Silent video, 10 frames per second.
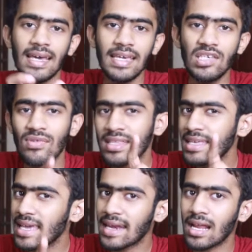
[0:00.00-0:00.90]
சைஸ்
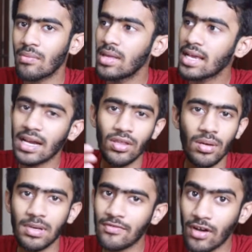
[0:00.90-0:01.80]
வந்து என்
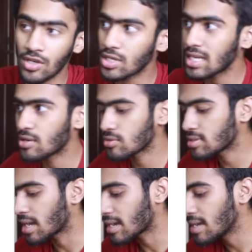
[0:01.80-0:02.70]
அப்படிங்கிறதே நமக்கு ஃபங்க்ஷன்லேயே
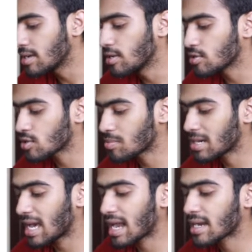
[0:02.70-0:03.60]
கொடுத்தாங்க ஸோ
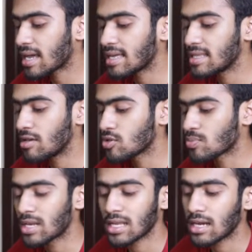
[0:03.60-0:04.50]
நம்ம டேரெக்டாக அதையே
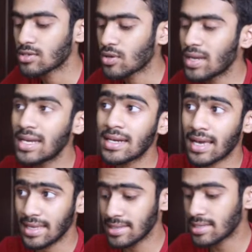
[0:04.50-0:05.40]
யூஸ் பண்ணிக்கலாம் ஸோ இன்ட்
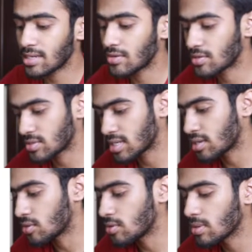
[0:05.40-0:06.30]
ஐ இஸ் ஈக்குவல் டு
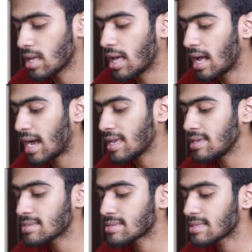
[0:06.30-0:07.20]
ஜீரோ ஐ
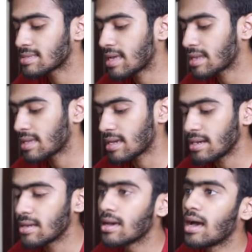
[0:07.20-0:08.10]
இஸ் லெஸ் தேன்
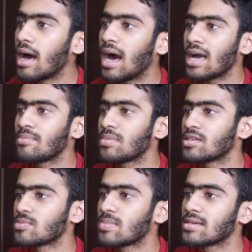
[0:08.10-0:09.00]
என் ஐ
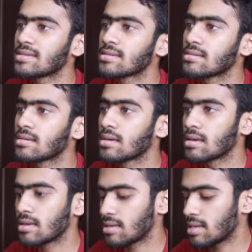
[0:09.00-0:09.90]
ப்ளஸ் ப்ளஸ்
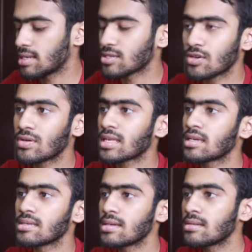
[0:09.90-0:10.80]
என் இஸ் லோவர்
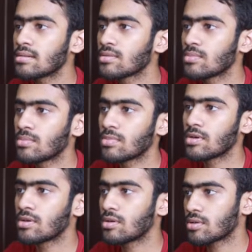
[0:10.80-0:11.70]
கேஸ் என்
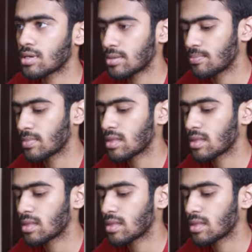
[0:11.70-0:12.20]
ஓகே